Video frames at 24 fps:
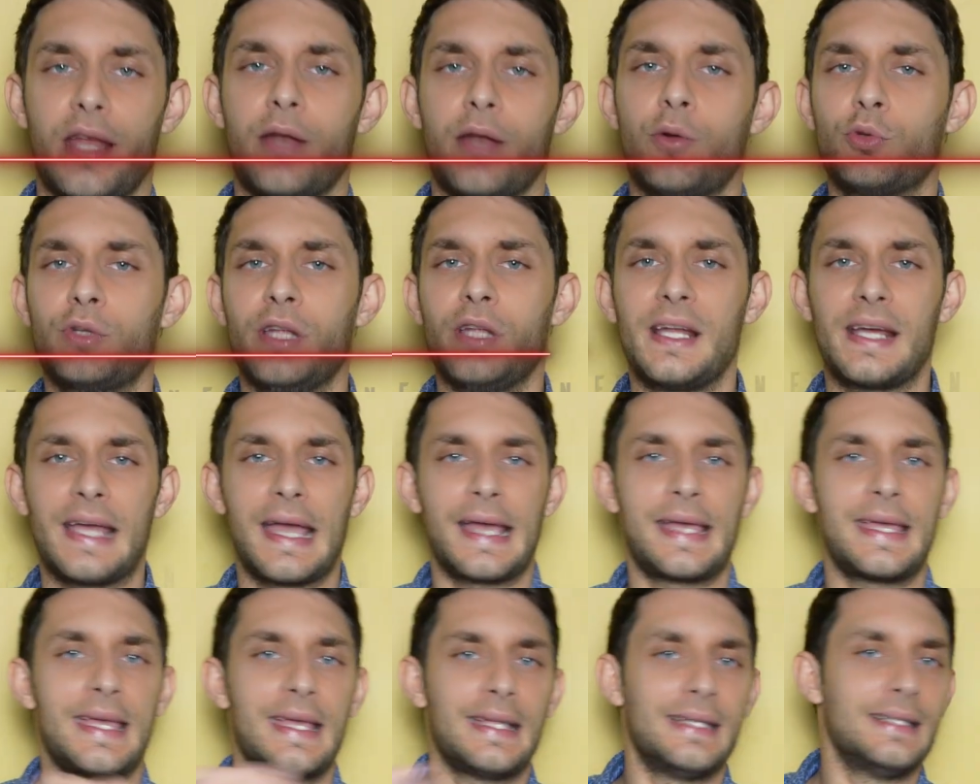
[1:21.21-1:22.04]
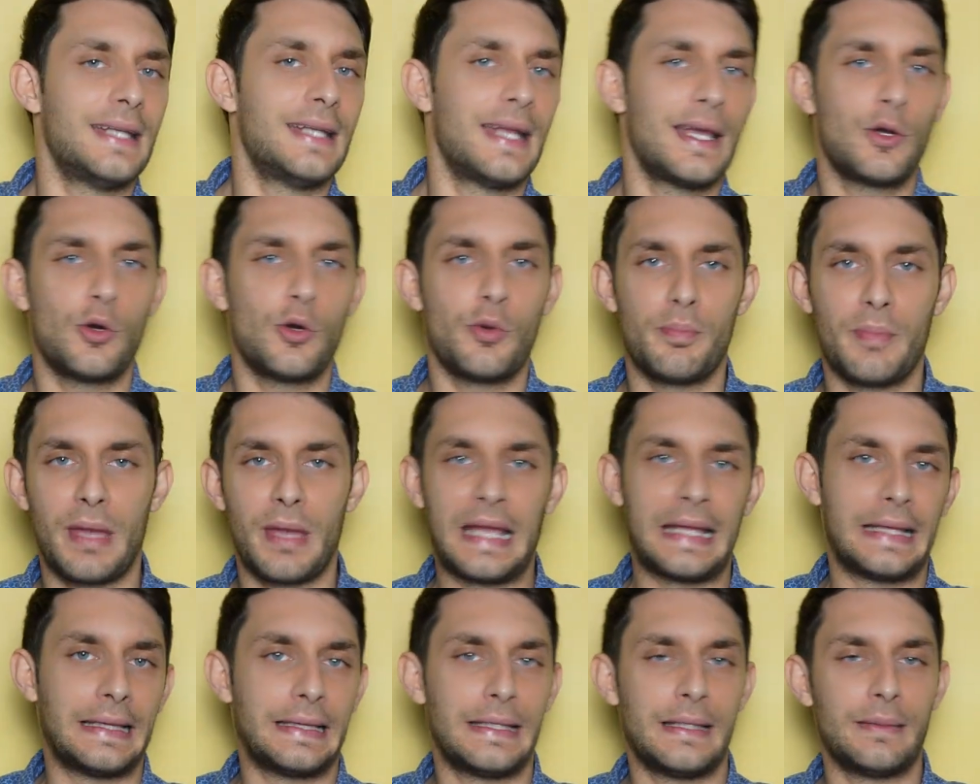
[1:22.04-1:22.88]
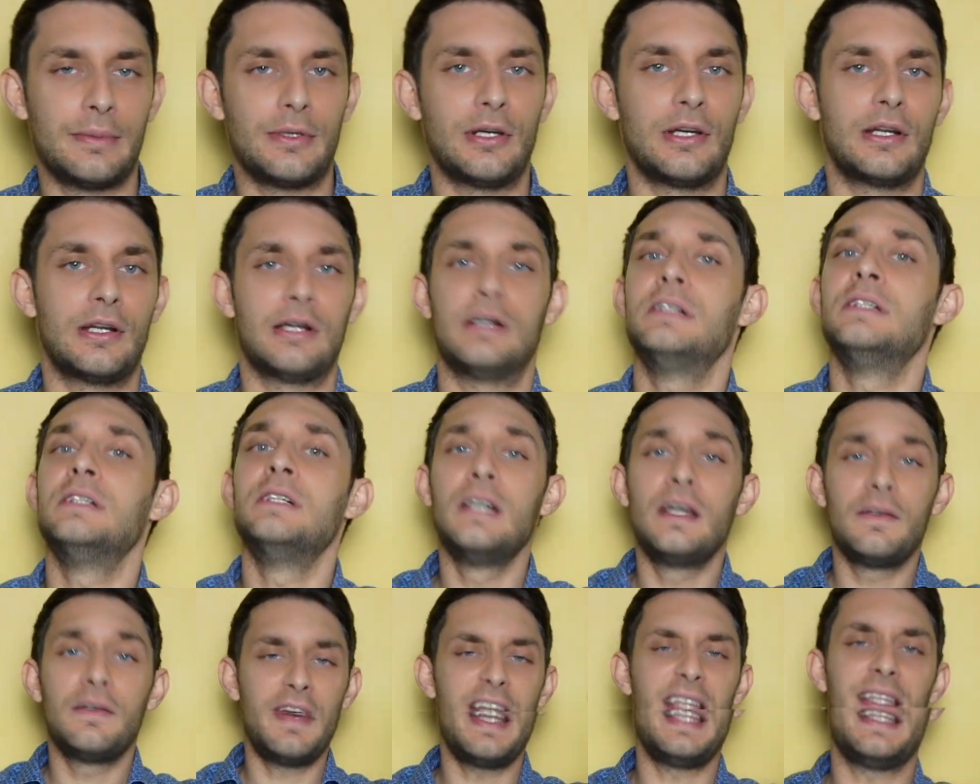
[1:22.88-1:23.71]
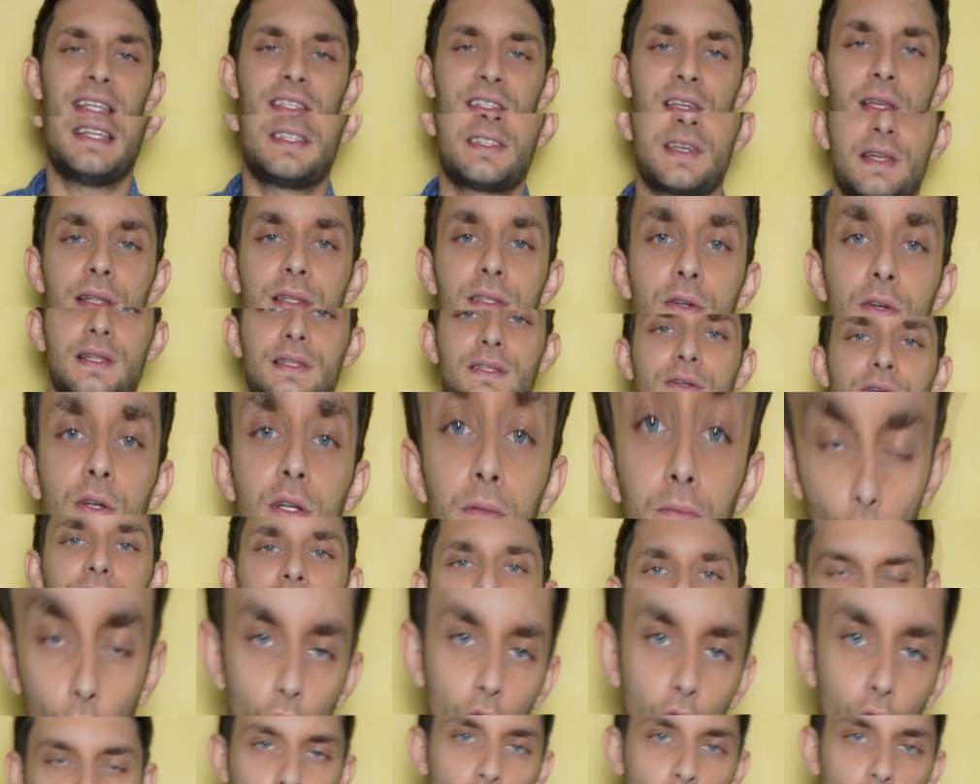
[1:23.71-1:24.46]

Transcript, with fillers: è inutile che chiedi nei commenti, vai in descrizione.